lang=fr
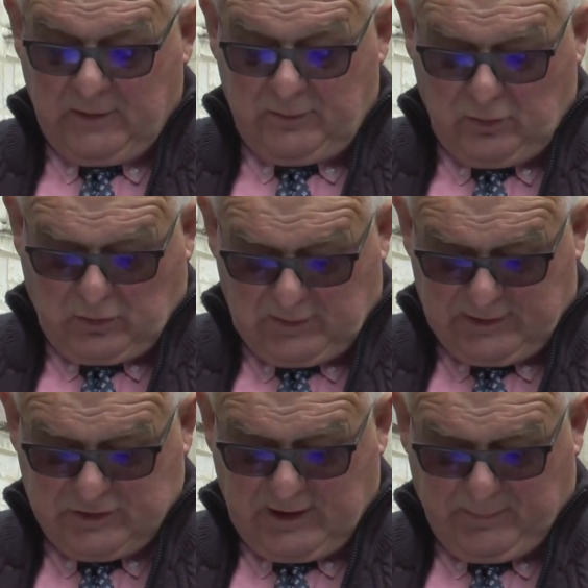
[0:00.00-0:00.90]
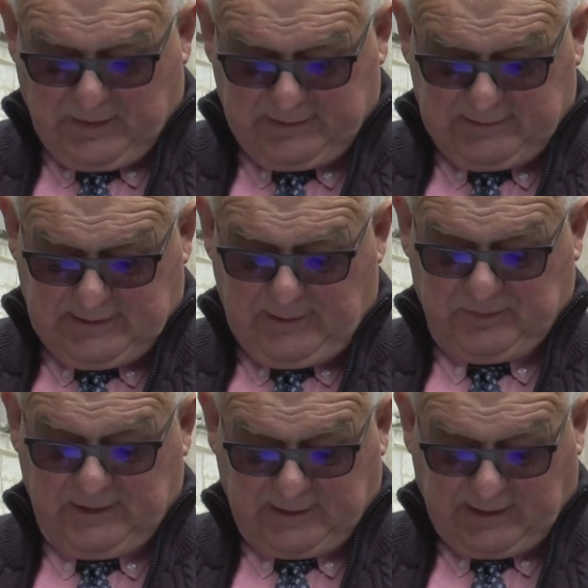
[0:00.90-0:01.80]
nos collégiens participent,
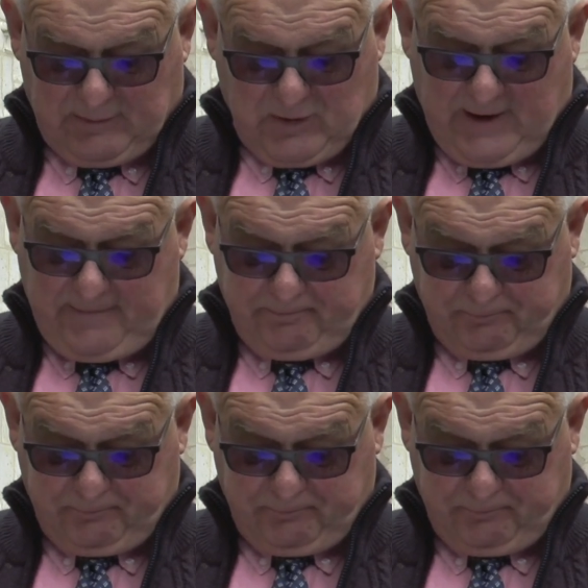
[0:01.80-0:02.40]
c'est très bien.